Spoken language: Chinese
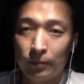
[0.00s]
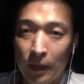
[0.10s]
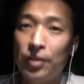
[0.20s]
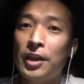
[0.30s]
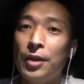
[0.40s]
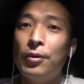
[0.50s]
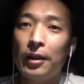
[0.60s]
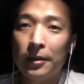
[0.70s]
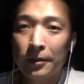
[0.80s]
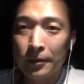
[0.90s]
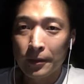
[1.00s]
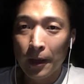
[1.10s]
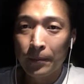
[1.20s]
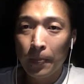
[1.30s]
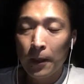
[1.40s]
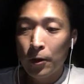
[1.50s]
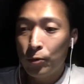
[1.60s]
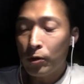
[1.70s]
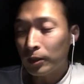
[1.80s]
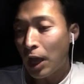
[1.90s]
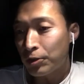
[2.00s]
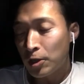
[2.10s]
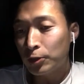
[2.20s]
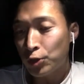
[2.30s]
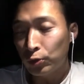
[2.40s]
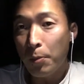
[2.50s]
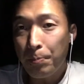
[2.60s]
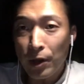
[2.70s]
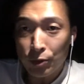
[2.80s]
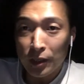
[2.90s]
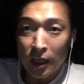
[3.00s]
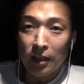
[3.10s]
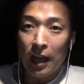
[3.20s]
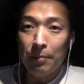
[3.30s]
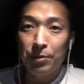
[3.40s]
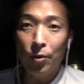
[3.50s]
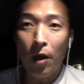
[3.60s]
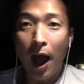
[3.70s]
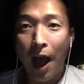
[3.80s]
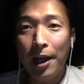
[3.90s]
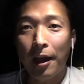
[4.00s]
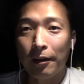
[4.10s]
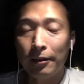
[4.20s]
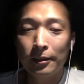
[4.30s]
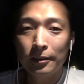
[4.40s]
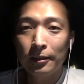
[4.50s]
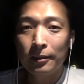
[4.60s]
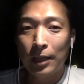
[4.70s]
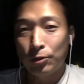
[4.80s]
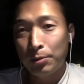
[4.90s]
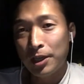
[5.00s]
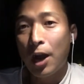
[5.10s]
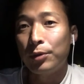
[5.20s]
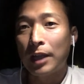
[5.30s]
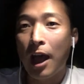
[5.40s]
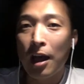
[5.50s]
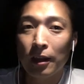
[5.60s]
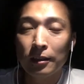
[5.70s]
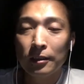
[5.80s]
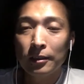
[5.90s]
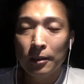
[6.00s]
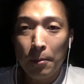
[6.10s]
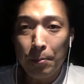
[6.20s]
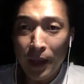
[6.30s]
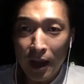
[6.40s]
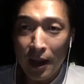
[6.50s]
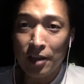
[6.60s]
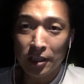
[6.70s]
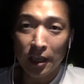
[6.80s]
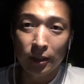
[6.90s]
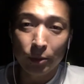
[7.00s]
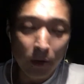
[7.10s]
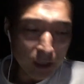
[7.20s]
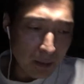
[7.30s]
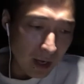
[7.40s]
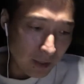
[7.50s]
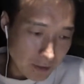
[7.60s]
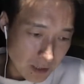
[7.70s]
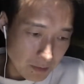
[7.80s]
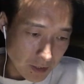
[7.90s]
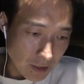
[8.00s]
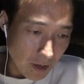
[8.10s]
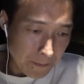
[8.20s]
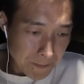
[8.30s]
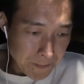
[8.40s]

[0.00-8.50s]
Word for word: 他就给我了。如果到时候中途蹦出一个人来，比我还好。他说不定就考虑他了，变量是很多的嘛，是不是啊？